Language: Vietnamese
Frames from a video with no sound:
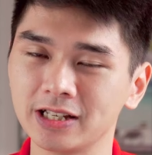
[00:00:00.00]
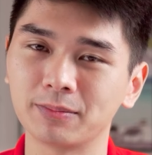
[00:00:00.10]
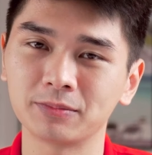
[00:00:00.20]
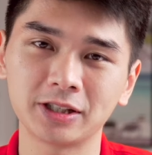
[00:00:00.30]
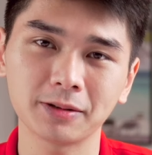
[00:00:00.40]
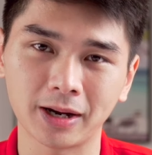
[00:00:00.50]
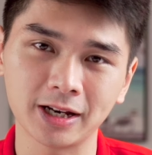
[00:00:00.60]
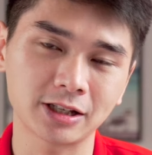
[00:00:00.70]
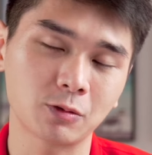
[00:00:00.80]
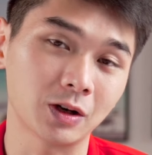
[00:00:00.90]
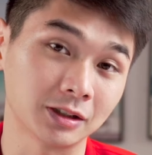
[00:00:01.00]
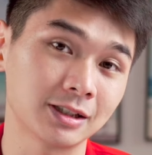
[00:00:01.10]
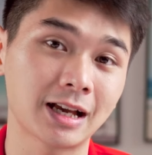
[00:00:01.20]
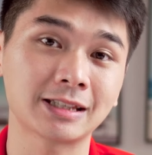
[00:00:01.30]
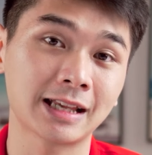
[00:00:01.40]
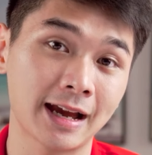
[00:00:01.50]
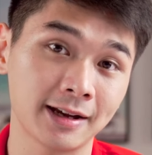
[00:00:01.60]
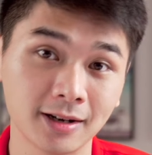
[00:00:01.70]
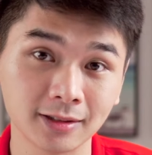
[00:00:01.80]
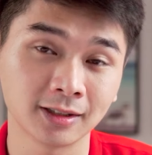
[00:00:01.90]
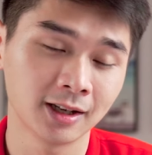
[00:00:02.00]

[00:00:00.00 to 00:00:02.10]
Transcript: nghiệm chiếc máy này trong khoảng thời gian dài hơn